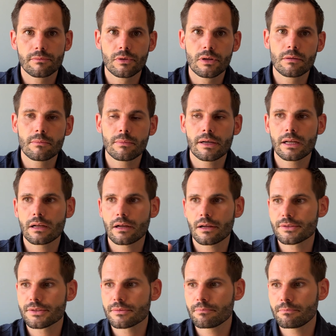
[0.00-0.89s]
will meine
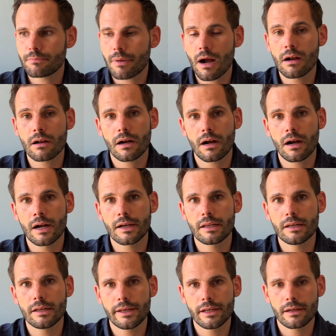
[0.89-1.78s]
ganzen
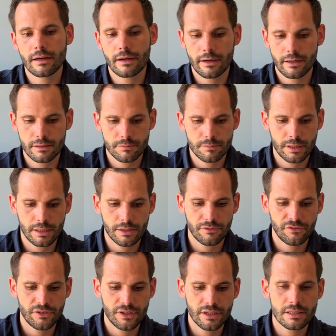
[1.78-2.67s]
Bankangelegenheiten, meine
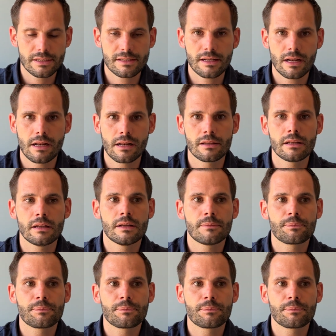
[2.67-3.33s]
finanziellen